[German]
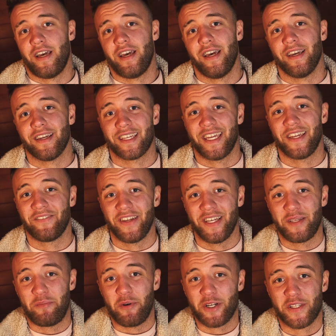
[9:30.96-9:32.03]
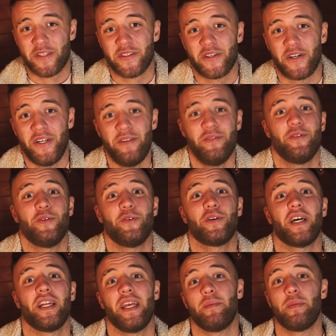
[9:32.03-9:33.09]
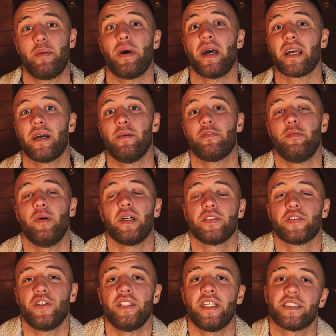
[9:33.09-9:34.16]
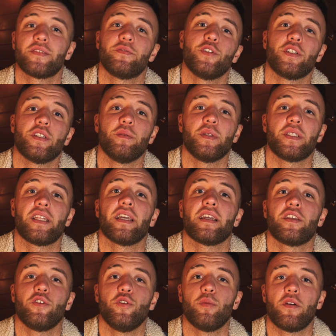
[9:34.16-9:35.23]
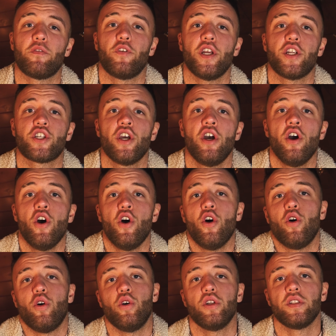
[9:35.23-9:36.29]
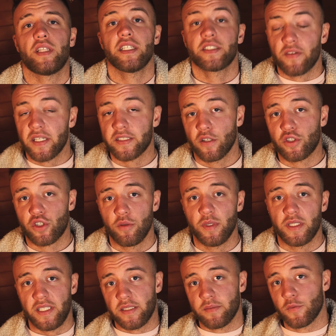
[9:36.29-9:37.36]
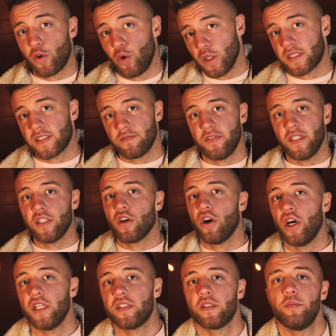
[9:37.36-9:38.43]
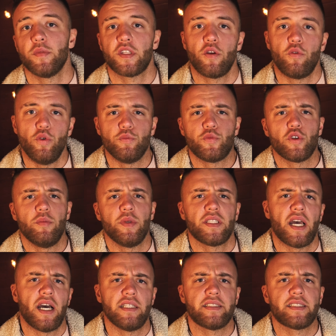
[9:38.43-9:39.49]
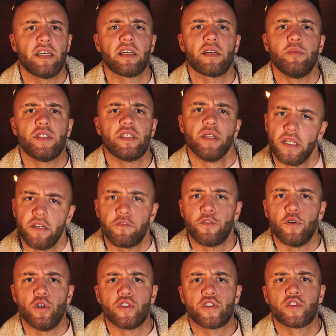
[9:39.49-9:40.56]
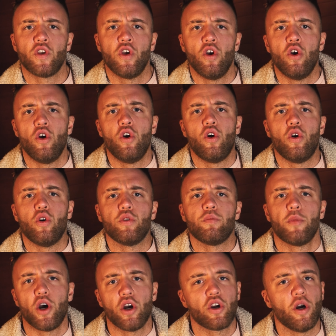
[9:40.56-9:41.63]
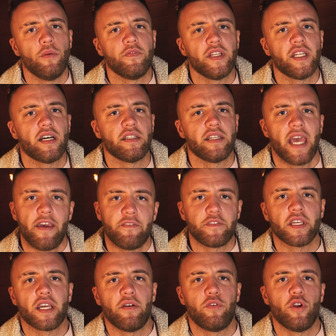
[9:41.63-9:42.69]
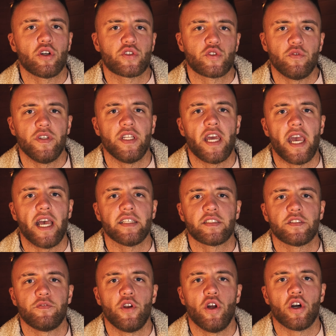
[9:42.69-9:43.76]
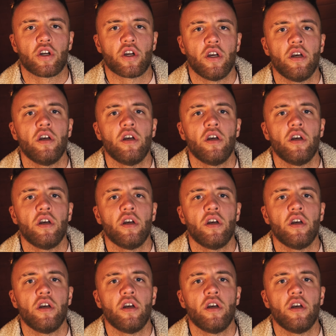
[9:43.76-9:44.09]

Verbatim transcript: äh, gegen wen ich boxen soll oder einen MMA-Kampf machen soll. Das wird nämlich, denke ich, überfresh. Und das war es auch schon mit diesem kurzen Video heute, mit der Roomtour, mit der Ansage, mit den Infos. Und morgen kommt wieder ein heftiger Vlog, so wie der erste Vlog.